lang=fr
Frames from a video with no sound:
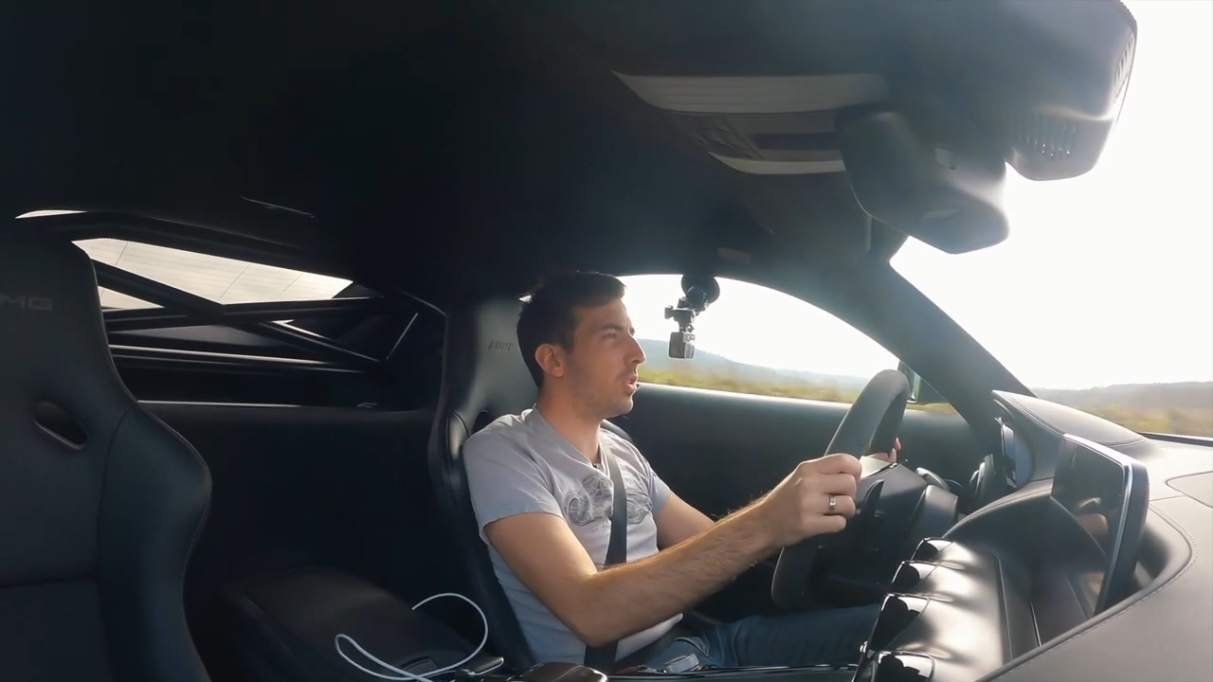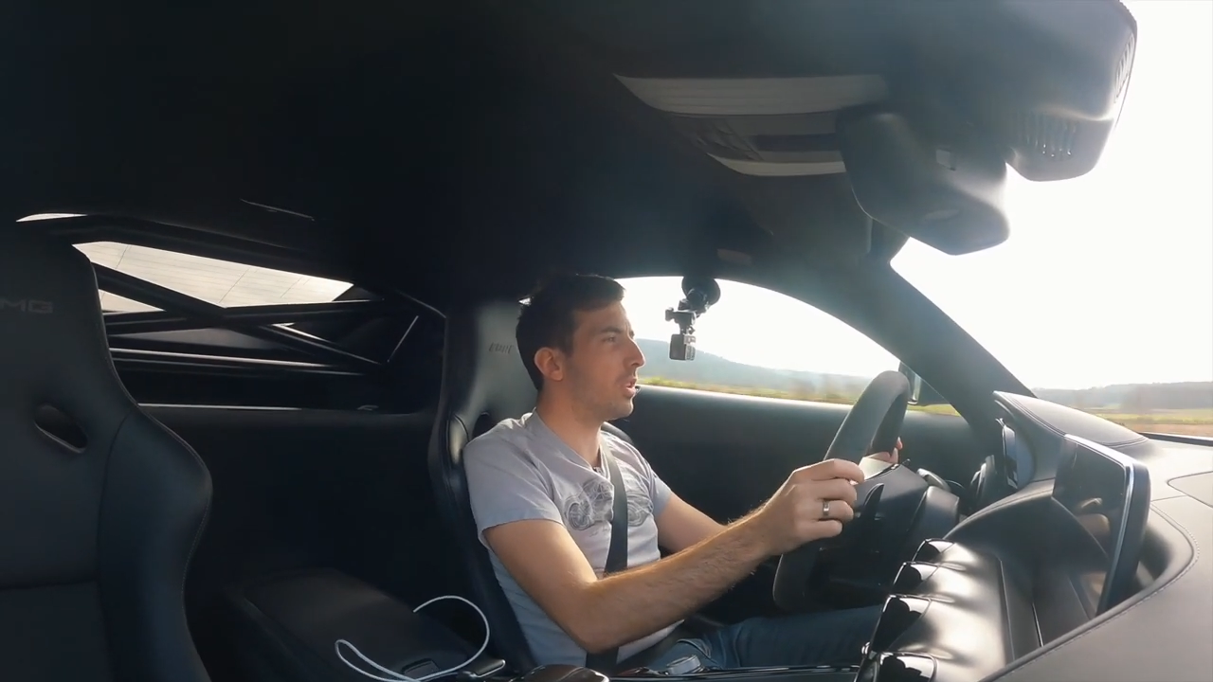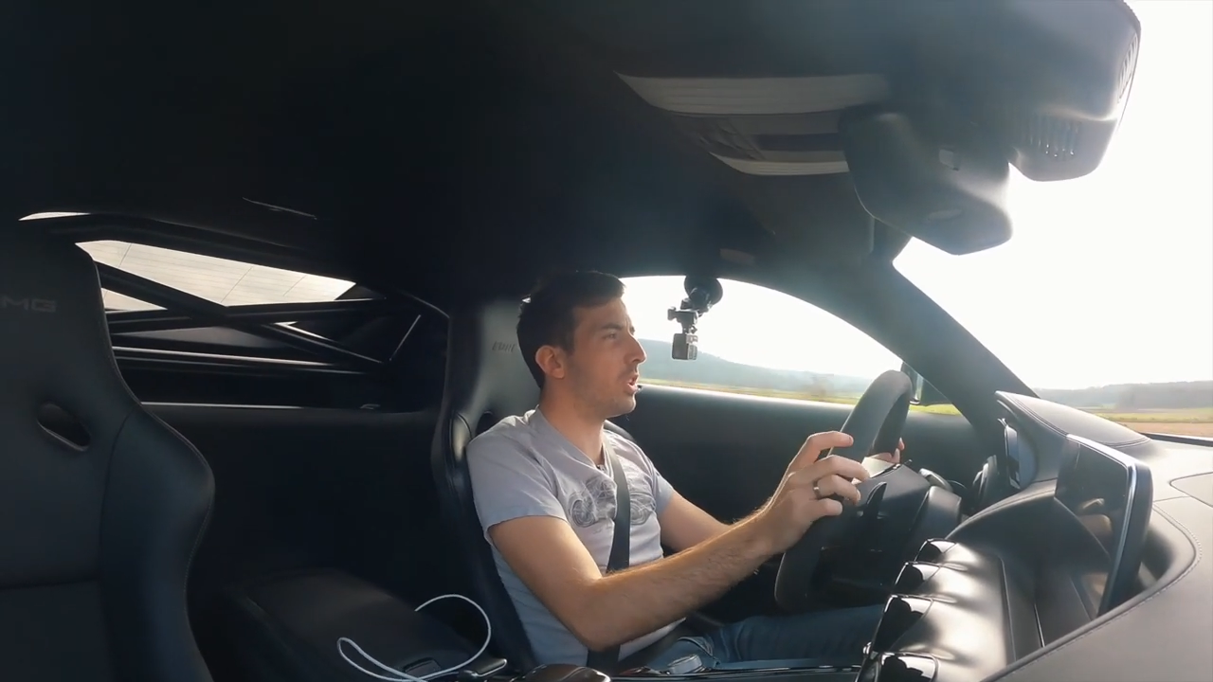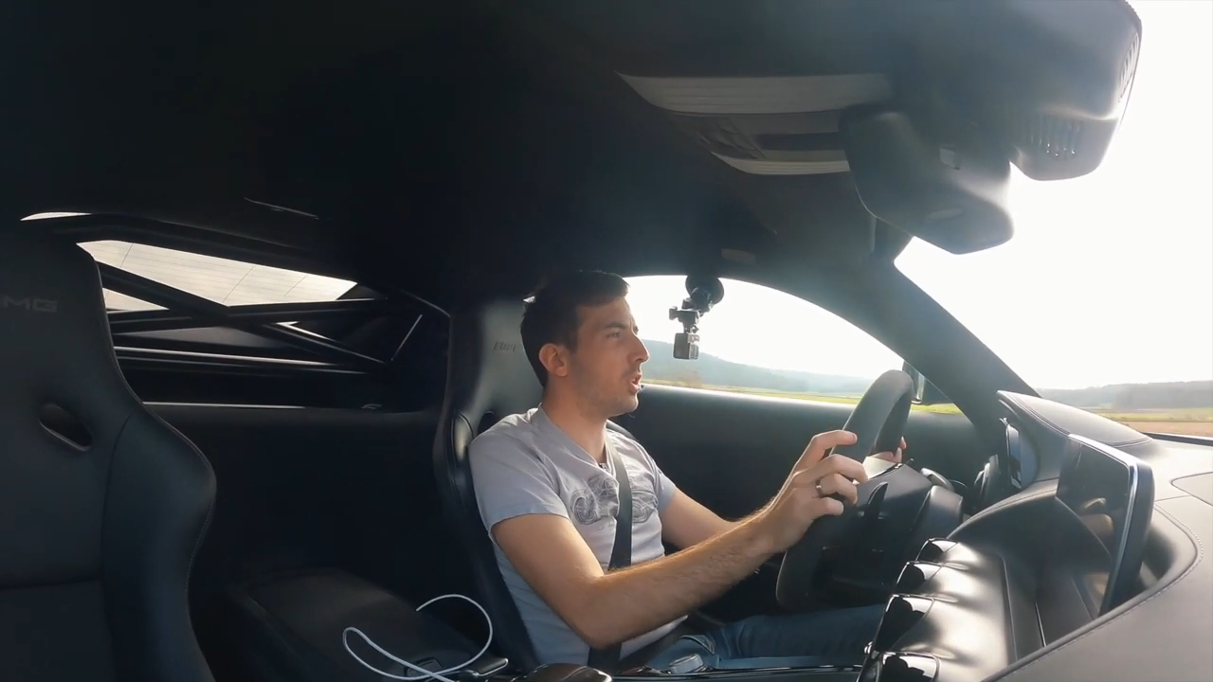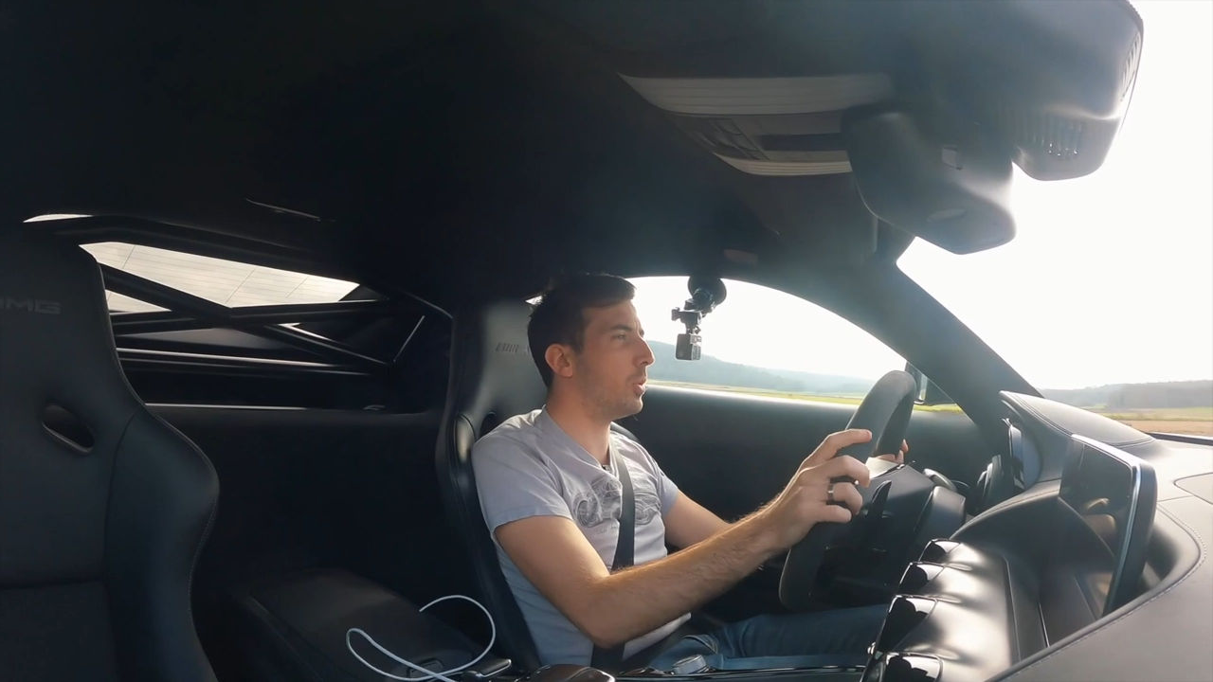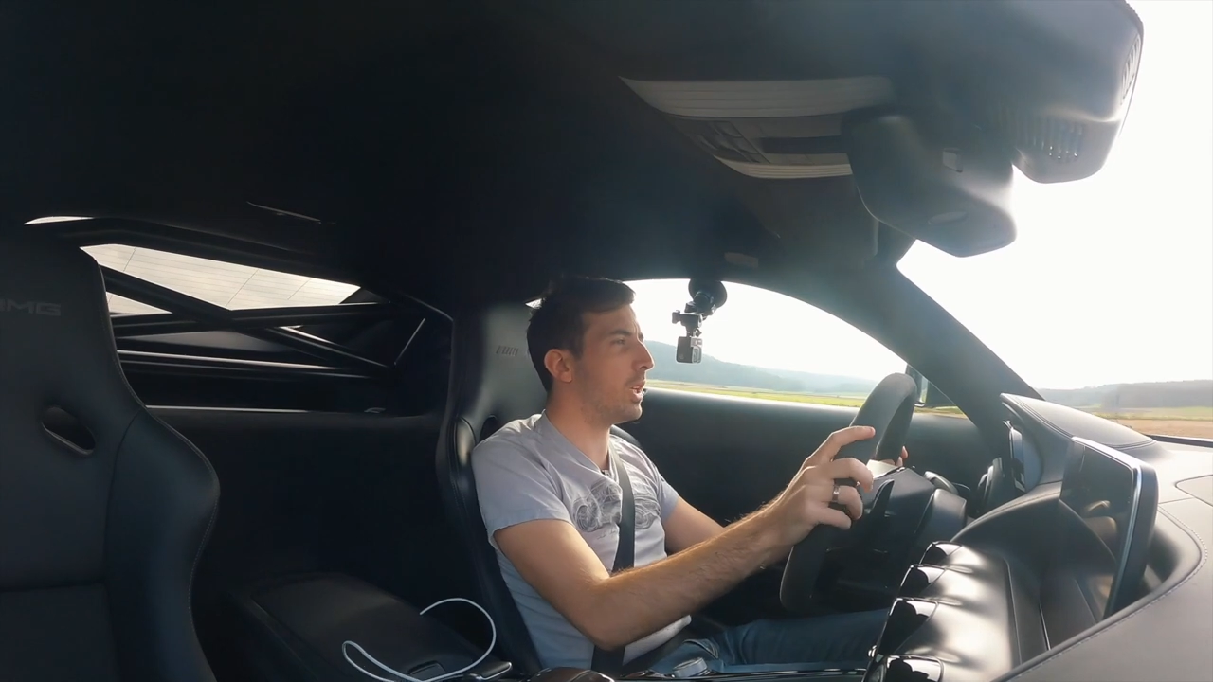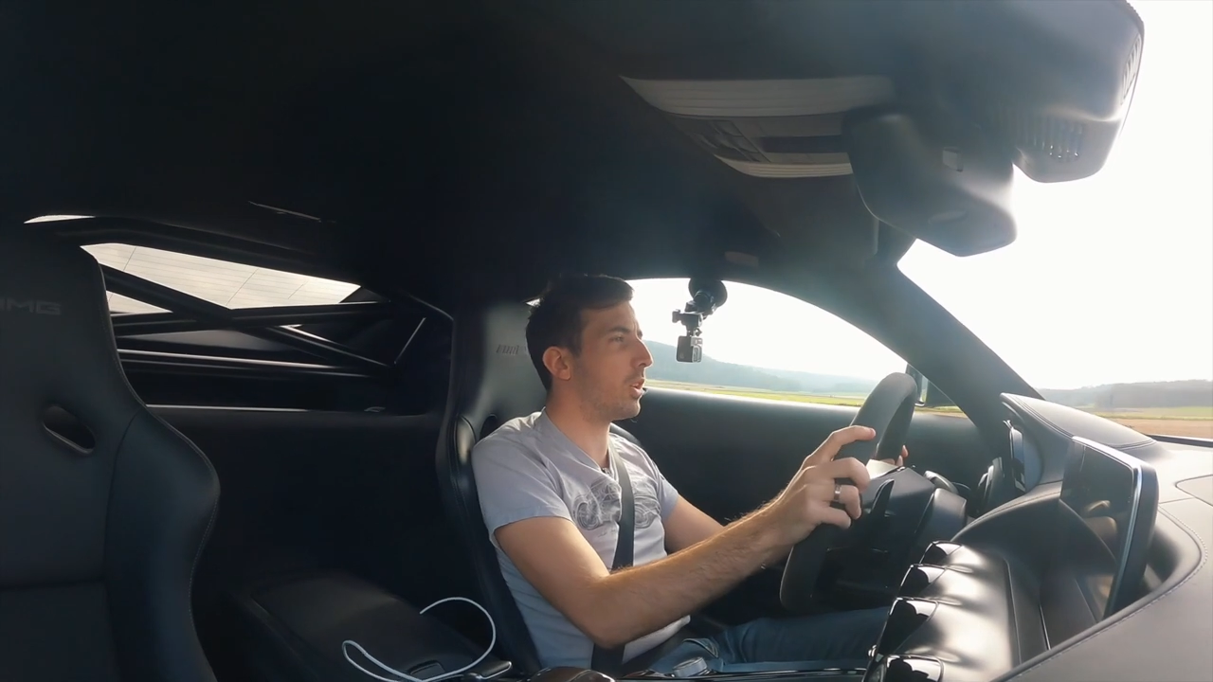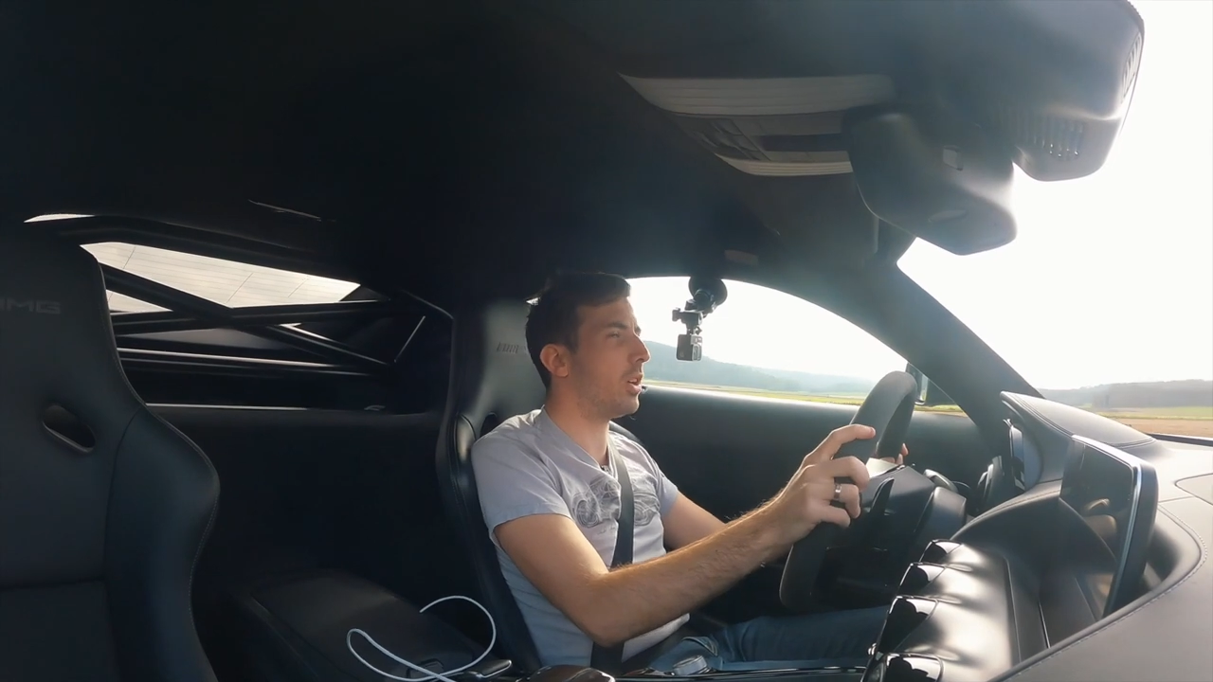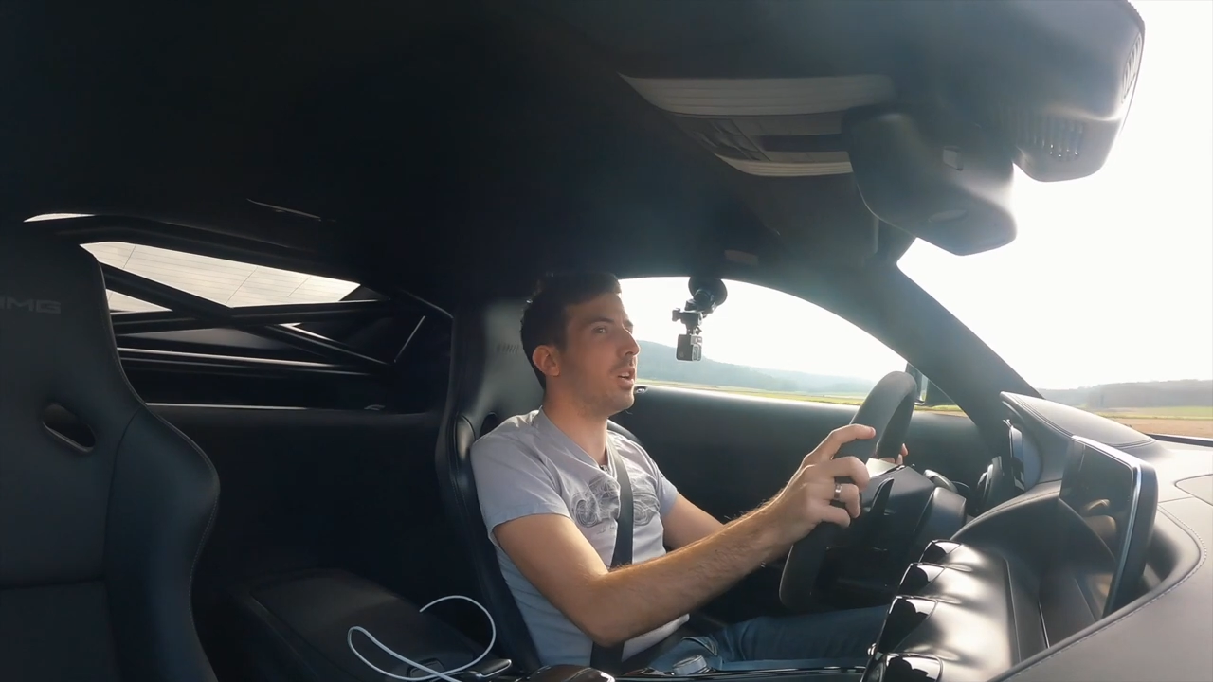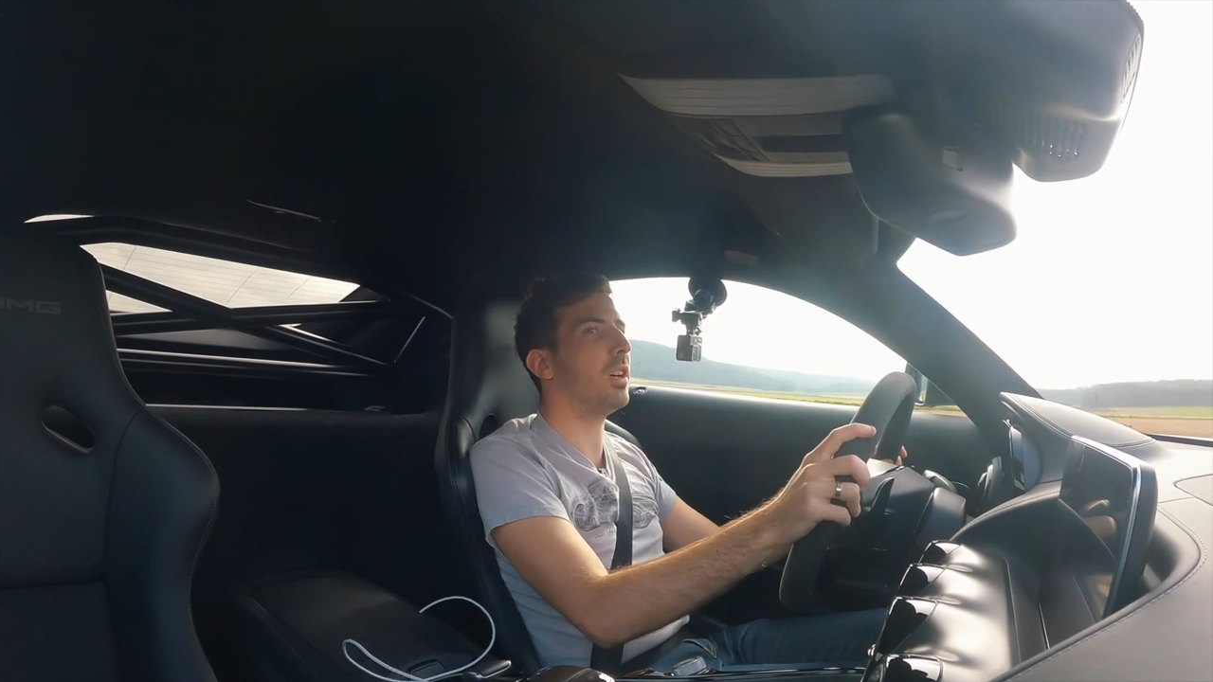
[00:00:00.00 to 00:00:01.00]

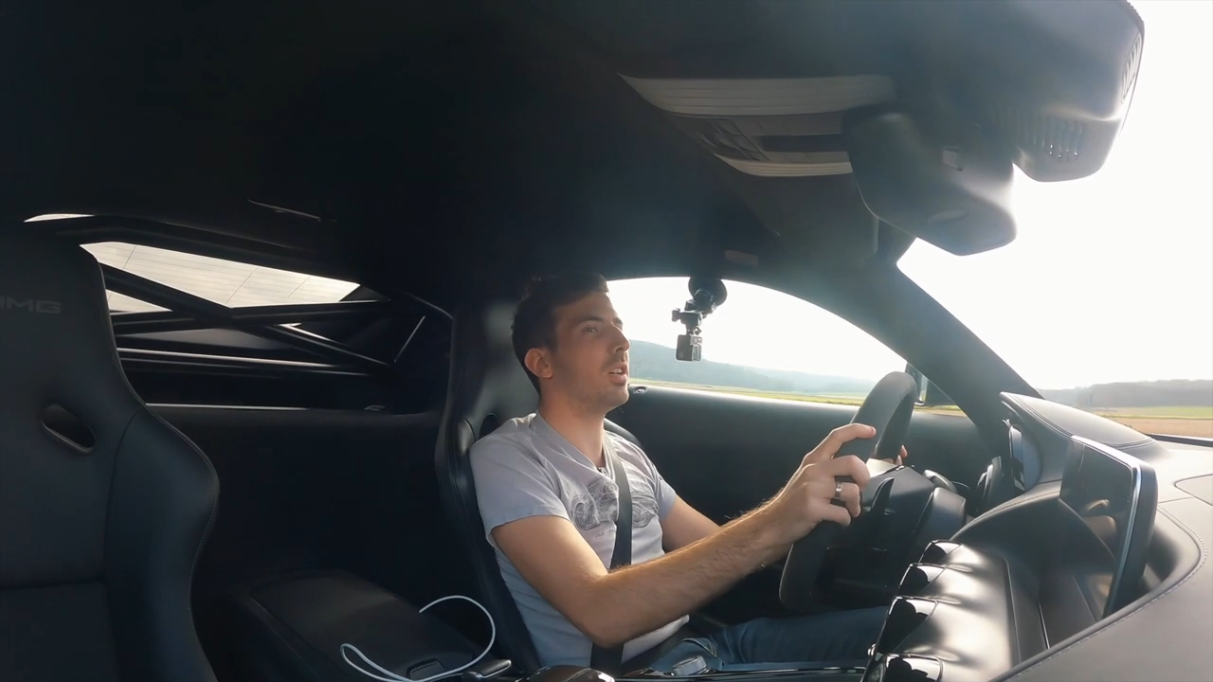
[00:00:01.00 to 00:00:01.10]
km/h